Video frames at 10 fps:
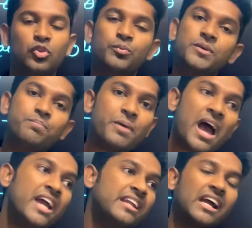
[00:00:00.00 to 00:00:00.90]
তুমি
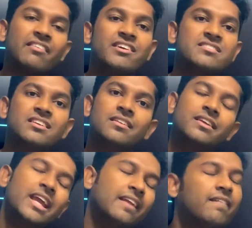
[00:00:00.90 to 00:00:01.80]
প্রায় ঢাকা ভার্সিটি
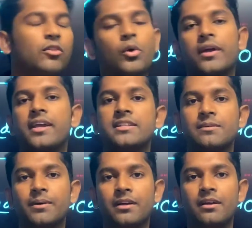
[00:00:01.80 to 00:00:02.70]
থেকে এটাতে ধরা খেয়ে
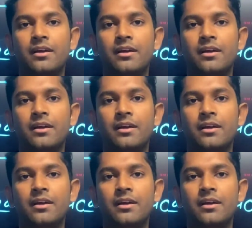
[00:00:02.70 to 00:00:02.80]
যাবে